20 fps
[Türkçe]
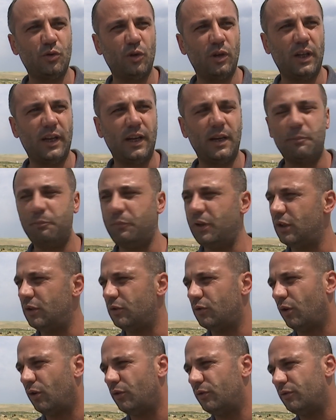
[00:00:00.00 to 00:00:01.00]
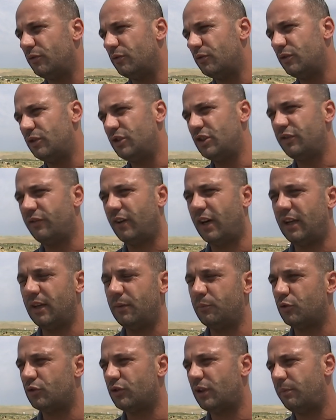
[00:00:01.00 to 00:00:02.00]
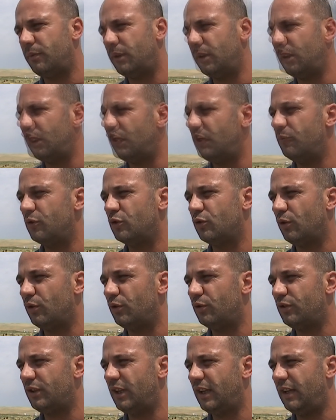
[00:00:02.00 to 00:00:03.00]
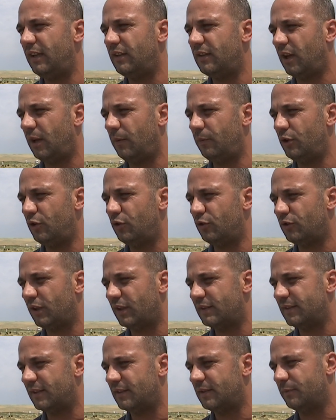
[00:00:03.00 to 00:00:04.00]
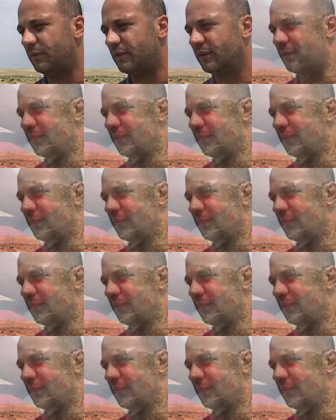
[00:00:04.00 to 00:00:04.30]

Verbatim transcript: olarak 1000 ton civarı burada bir şeyimiz olur diye tahmin ediyoruz hasatımız.